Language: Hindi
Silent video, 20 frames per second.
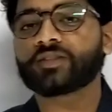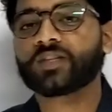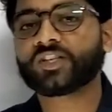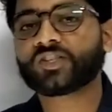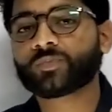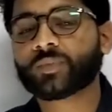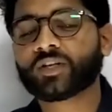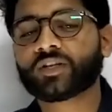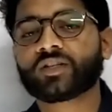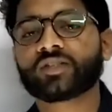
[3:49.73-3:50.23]

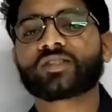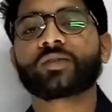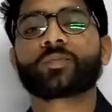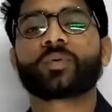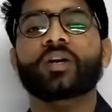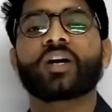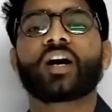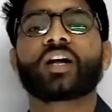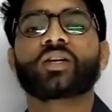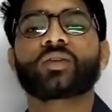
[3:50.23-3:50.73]
देश पर किसी
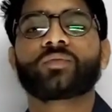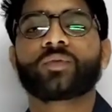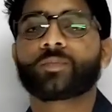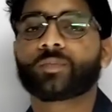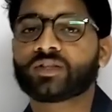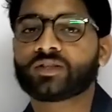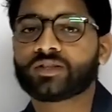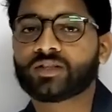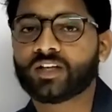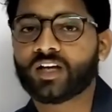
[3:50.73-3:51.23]
प्रकार की
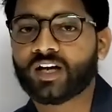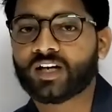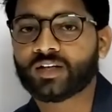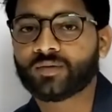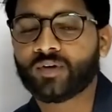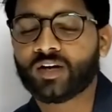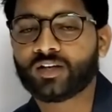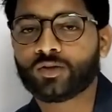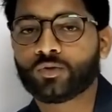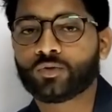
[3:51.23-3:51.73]
विपत्ति आने
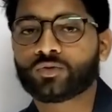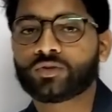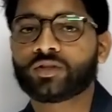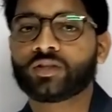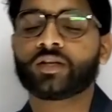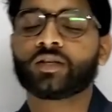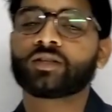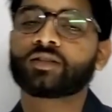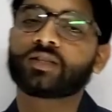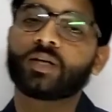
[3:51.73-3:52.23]
आने वाली होती
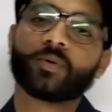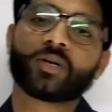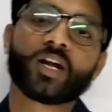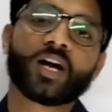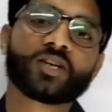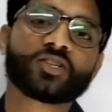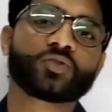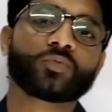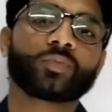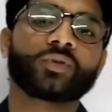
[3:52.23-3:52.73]
है तब
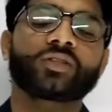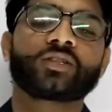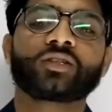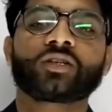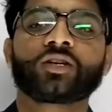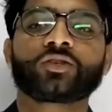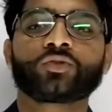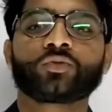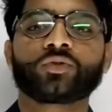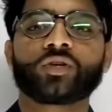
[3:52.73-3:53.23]
राष्ट्रपति
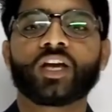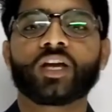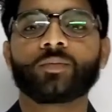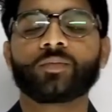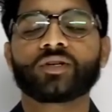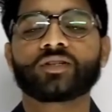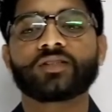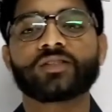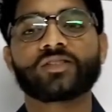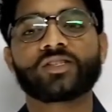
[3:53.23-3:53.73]
का जो ये
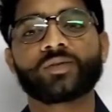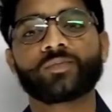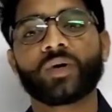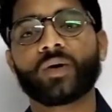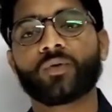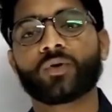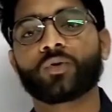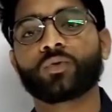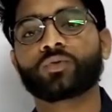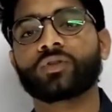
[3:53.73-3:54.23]
इमरजेंसी
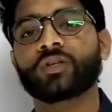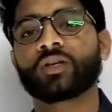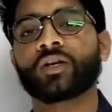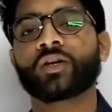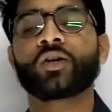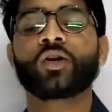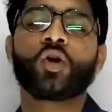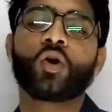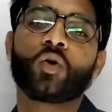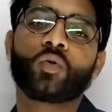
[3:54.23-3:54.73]
पावर होती है